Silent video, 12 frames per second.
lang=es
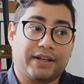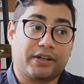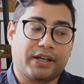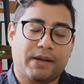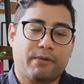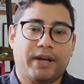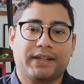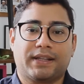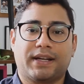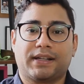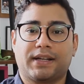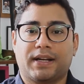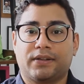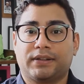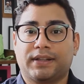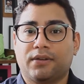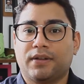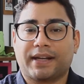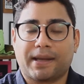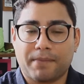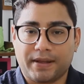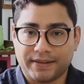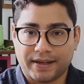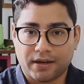creo que les voy a estar aclarando esta duda que
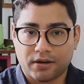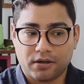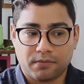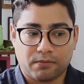me han dejado en los